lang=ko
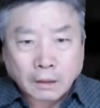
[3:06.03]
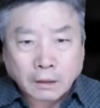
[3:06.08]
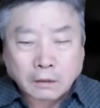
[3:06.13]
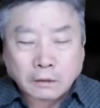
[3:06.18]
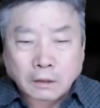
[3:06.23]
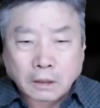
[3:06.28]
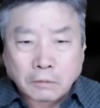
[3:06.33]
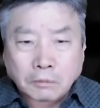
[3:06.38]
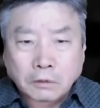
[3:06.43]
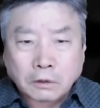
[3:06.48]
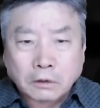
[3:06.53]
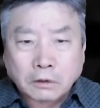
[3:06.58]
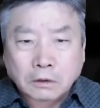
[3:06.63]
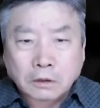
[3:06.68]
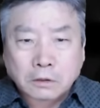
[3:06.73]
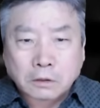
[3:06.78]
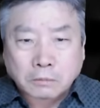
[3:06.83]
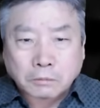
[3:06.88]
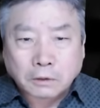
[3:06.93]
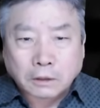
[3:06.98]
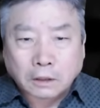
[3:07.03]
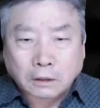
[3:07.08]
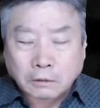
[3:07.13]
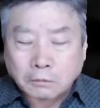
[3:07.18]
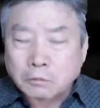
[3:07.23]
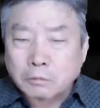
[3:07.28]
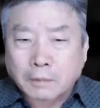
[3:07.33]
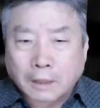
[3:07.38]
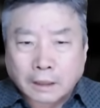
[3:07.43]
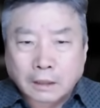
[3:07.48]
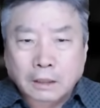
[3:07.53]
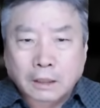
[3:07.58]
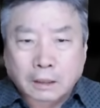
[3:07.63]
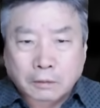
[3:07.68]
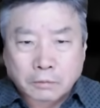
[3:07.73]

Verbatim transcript: 근데 이미 늦었습니다. 너무 많이